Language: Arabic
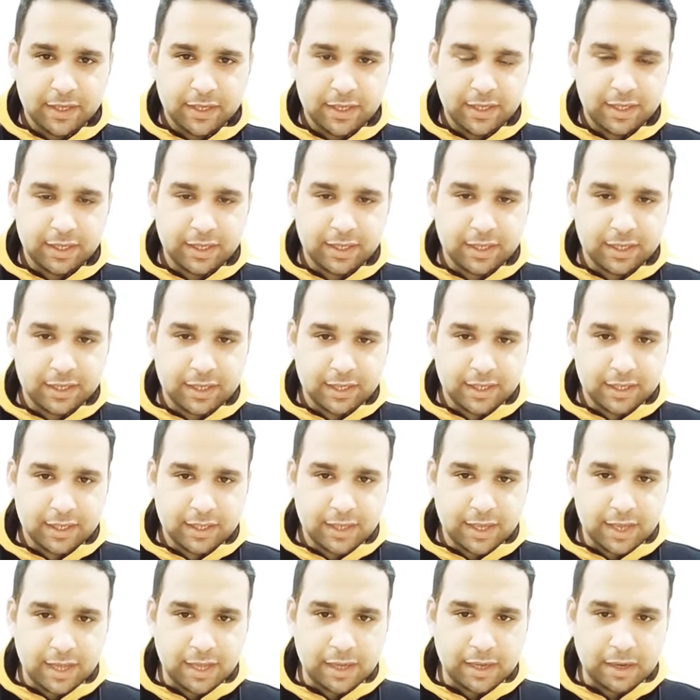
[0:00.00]

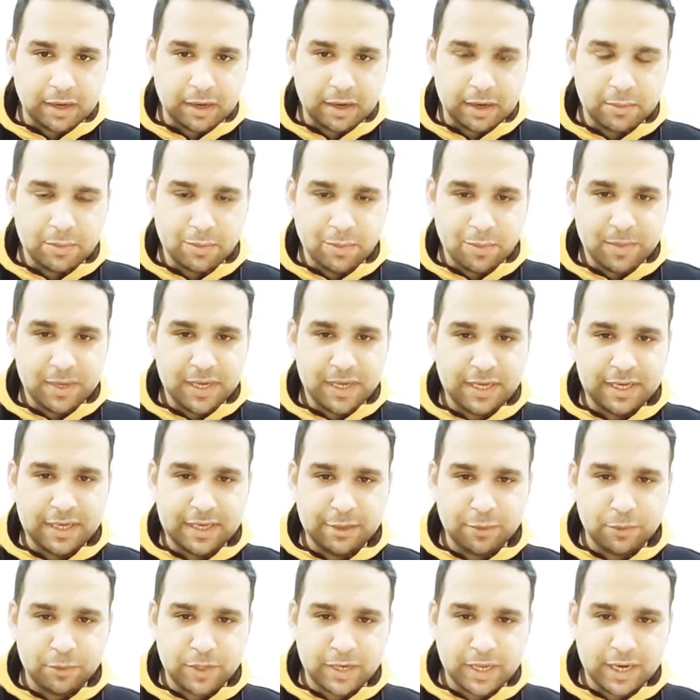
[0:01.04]
إيه، اقربه
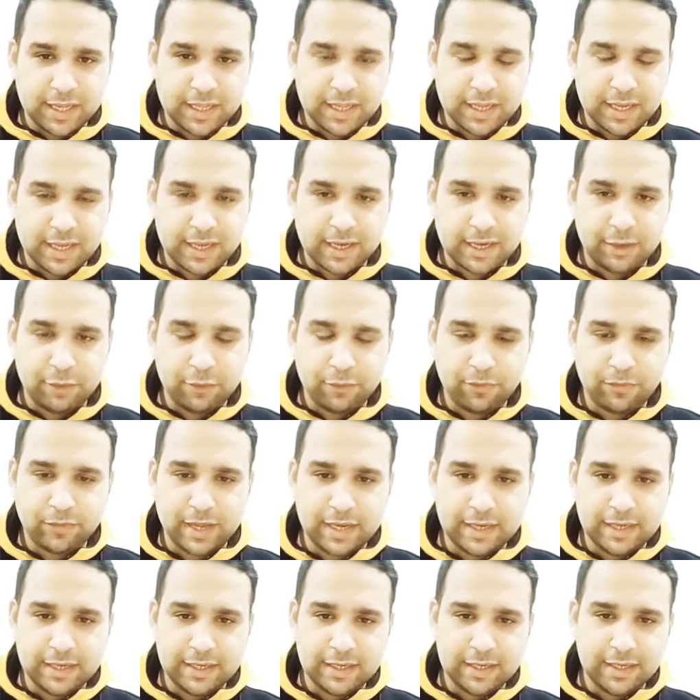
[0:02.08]
مني وان انا ادخله في
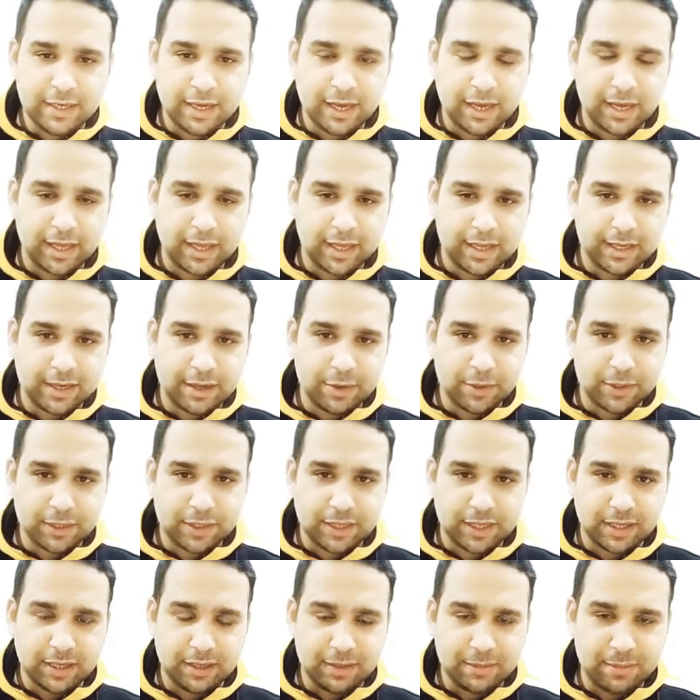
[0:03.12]
اي حاجه
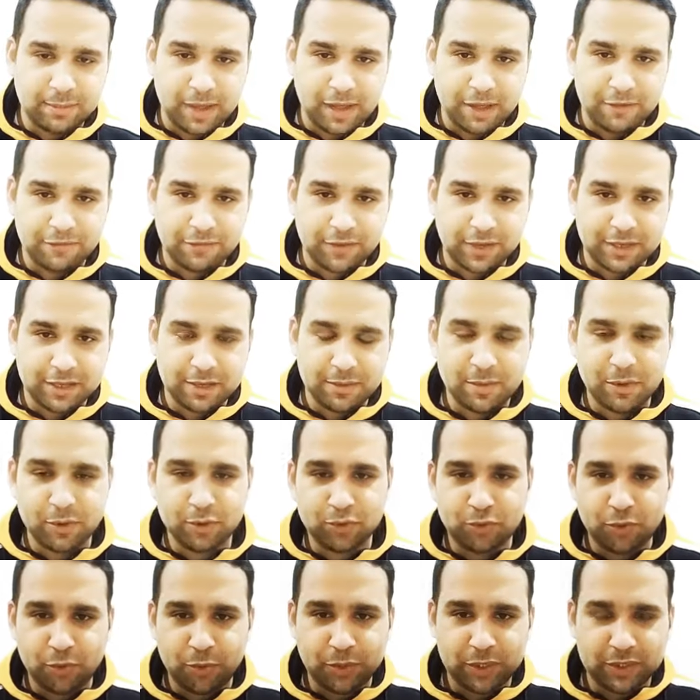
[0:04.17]
واتكلم معاه في اي
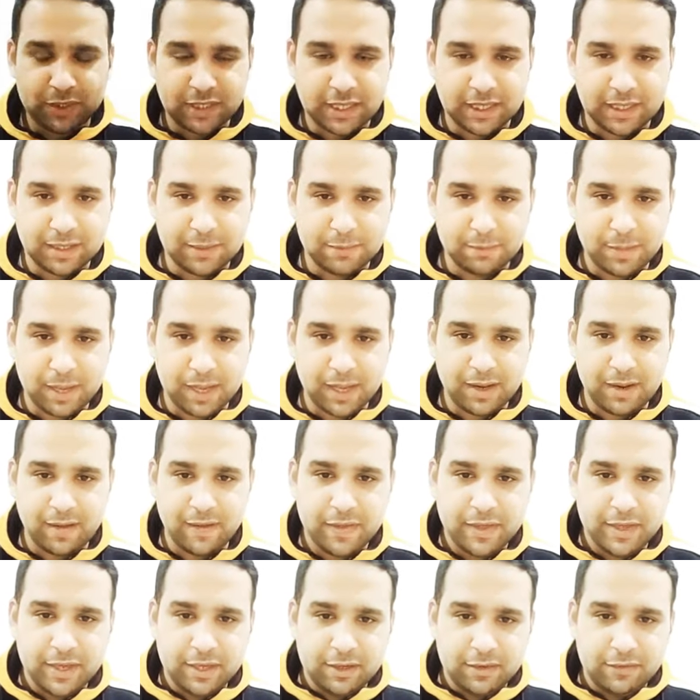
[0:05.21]
موضوع ويتكلم معايا
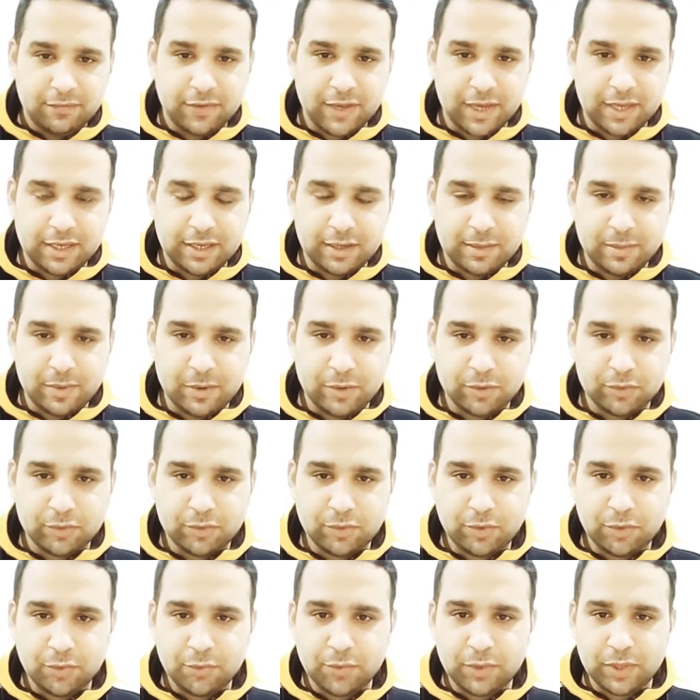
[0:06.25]
في اي
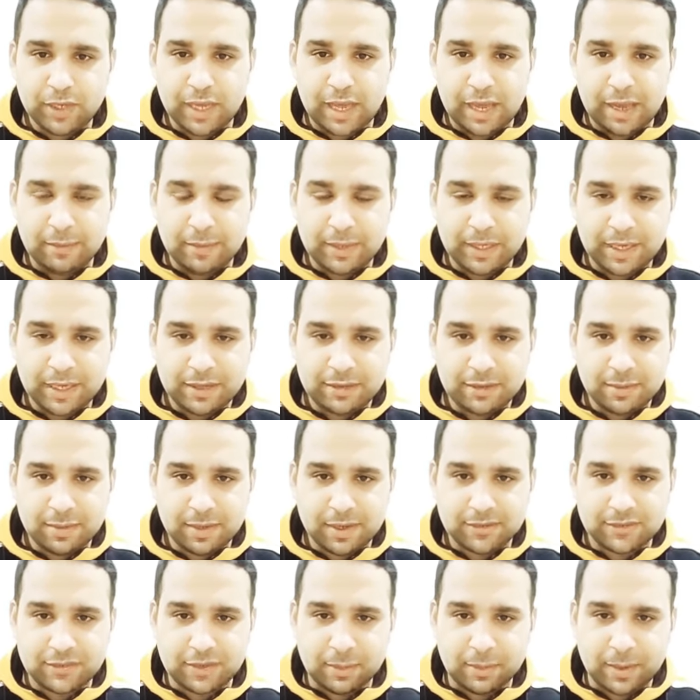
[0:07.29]
موضوع والعمليه
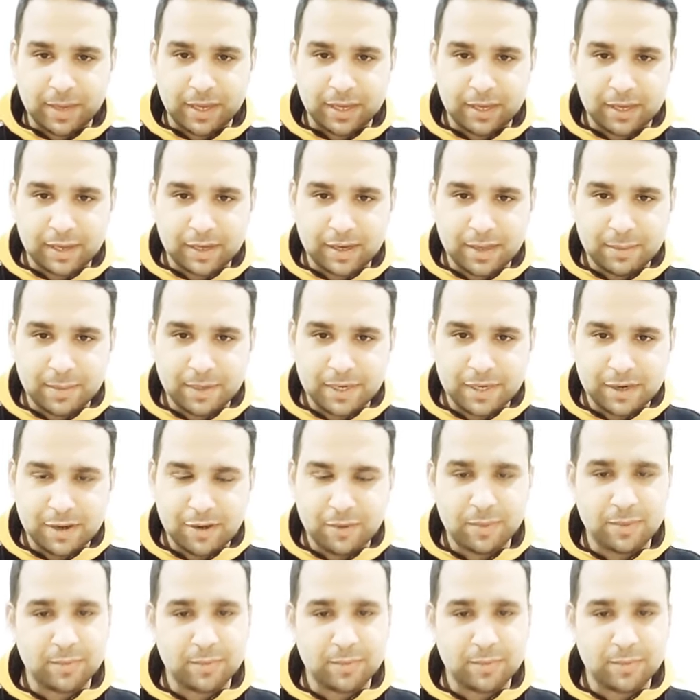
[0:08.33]
تبقى سبهلله بينا وبين